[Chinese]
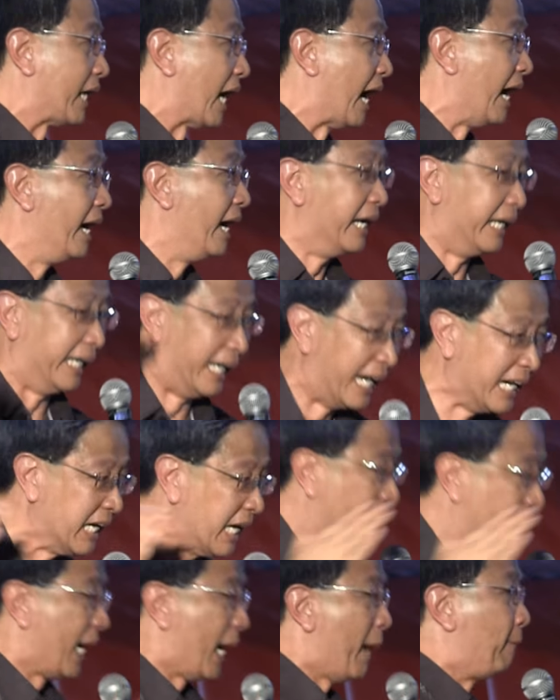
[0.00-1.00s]
五个，
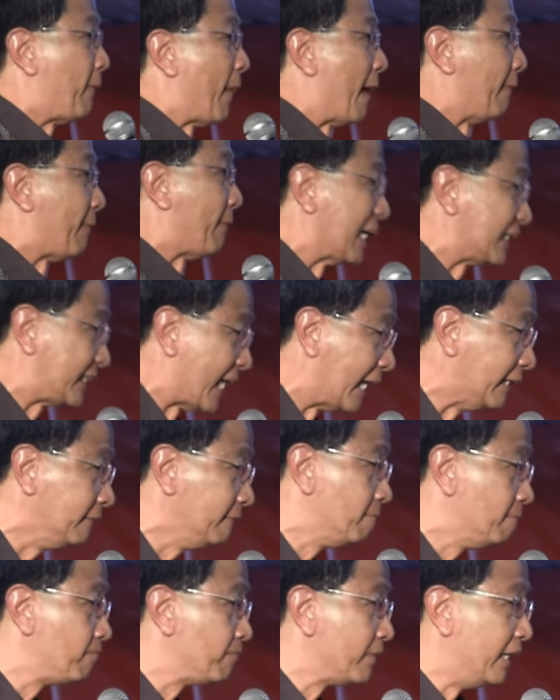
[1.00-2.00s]
赢了一百八
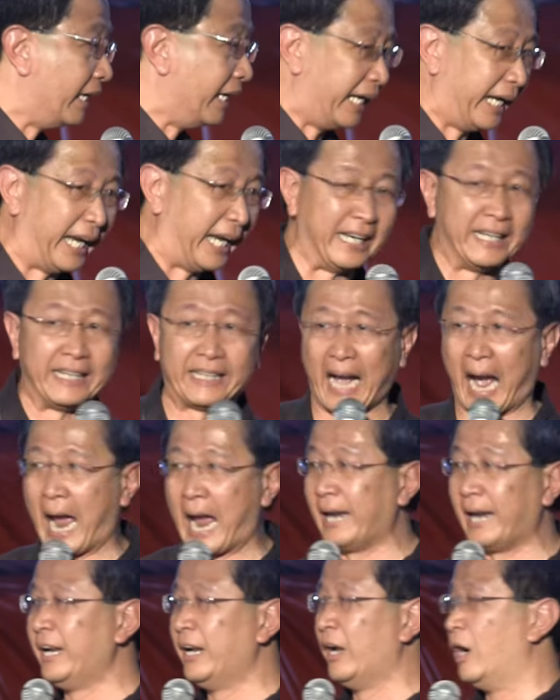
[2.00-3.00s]
千，应
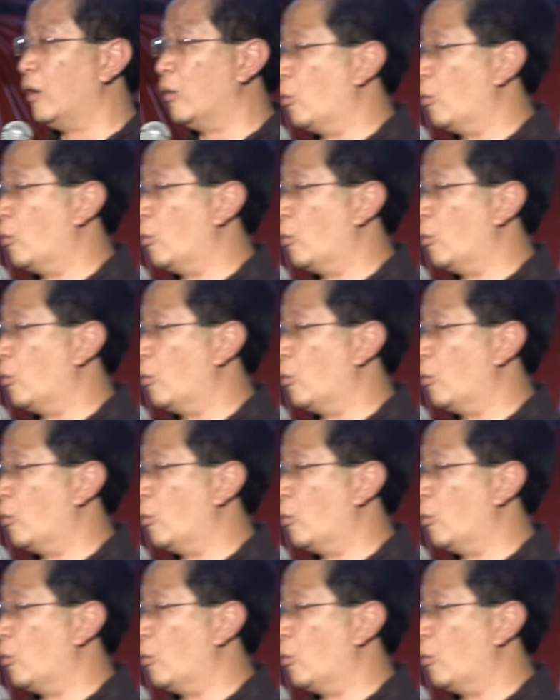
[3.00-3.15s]
该